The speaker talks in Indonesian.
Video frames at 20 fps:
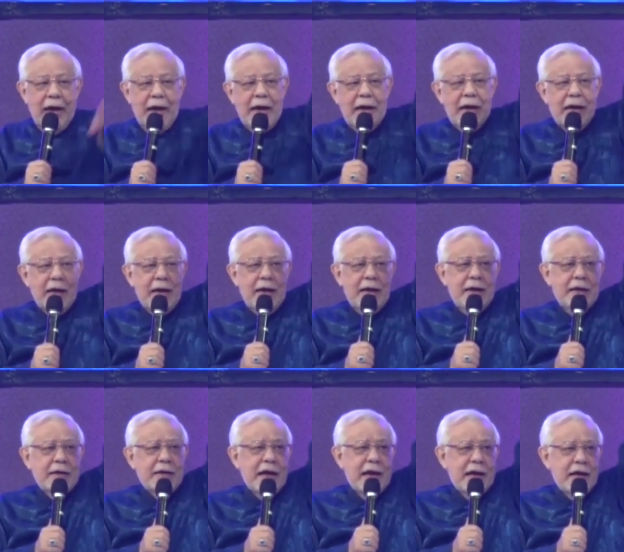Uh,
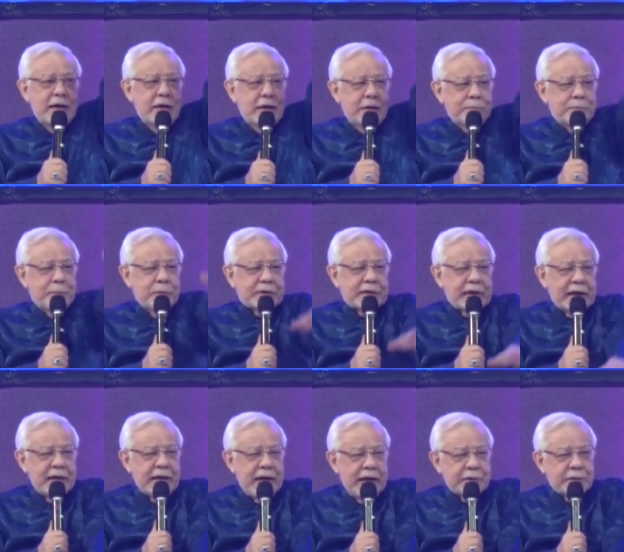nak
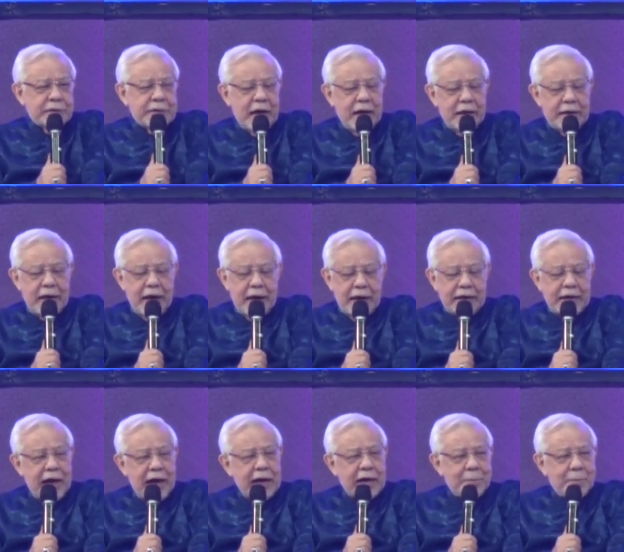puterinnya itu yang yang
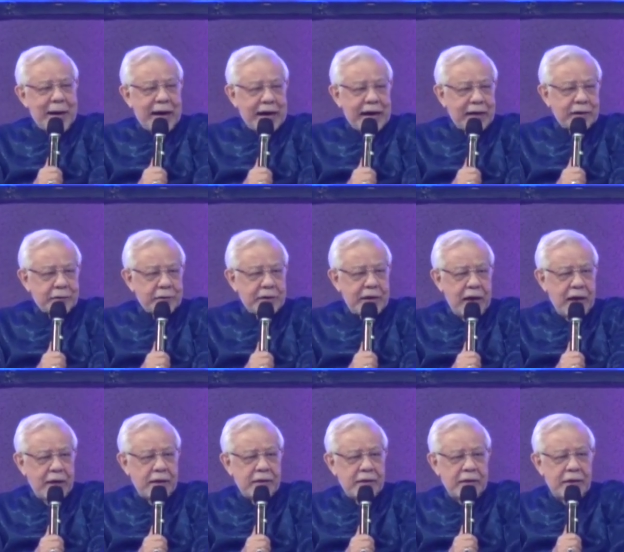yang ada makanan tuh
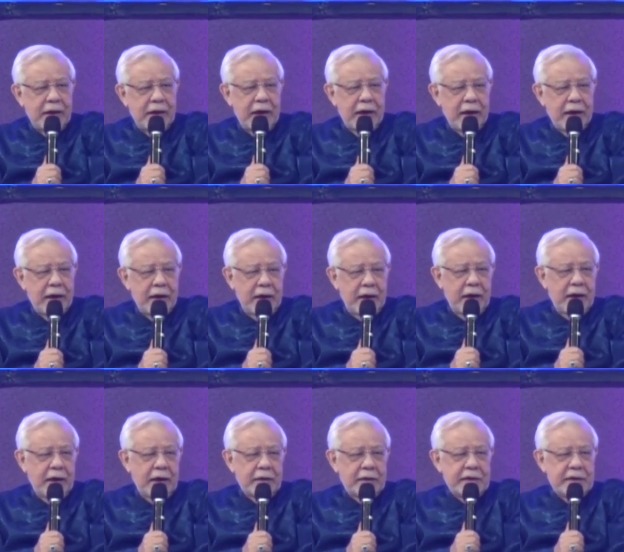nak. Uh,
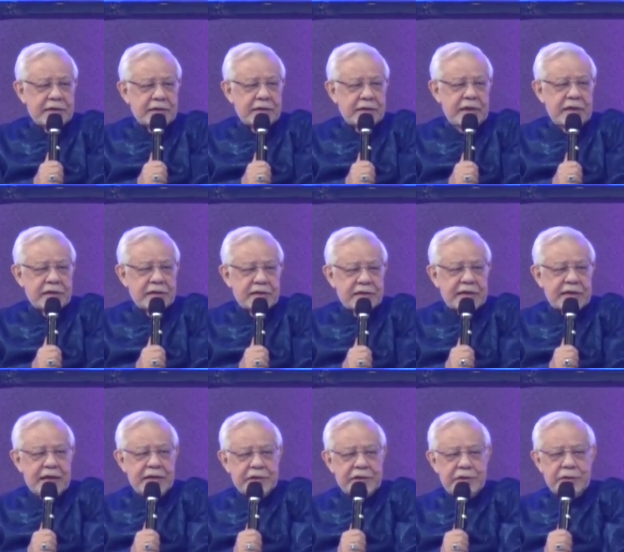this is
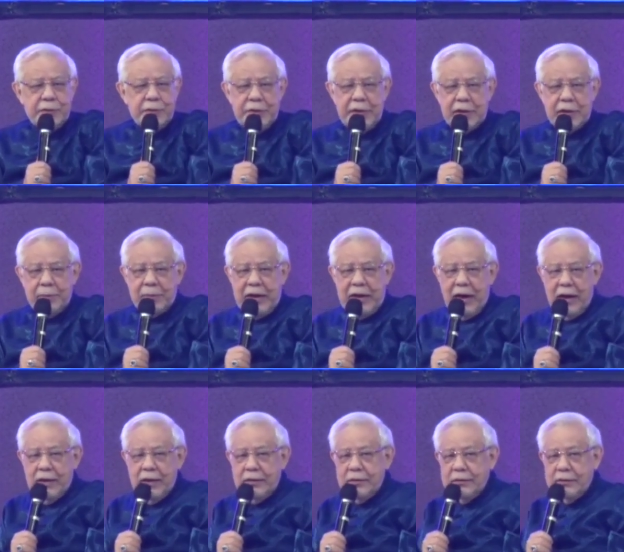Chinese New Year apa
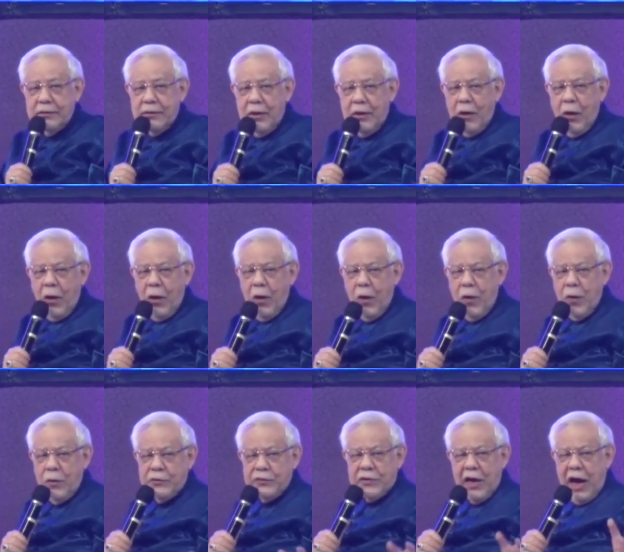ya?
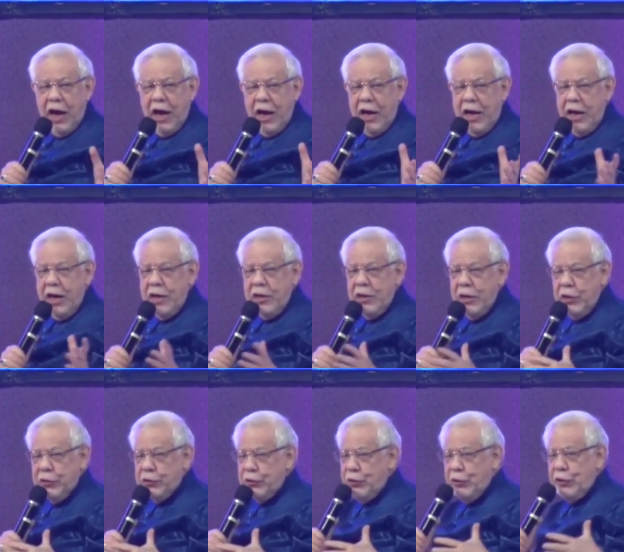Oh
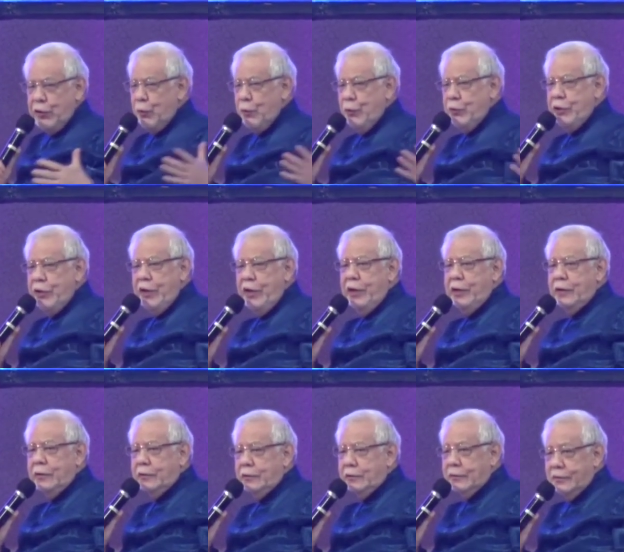Chinese New
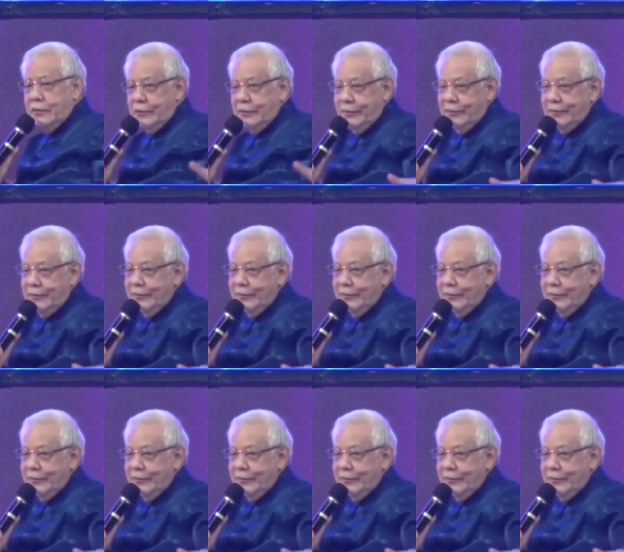Year.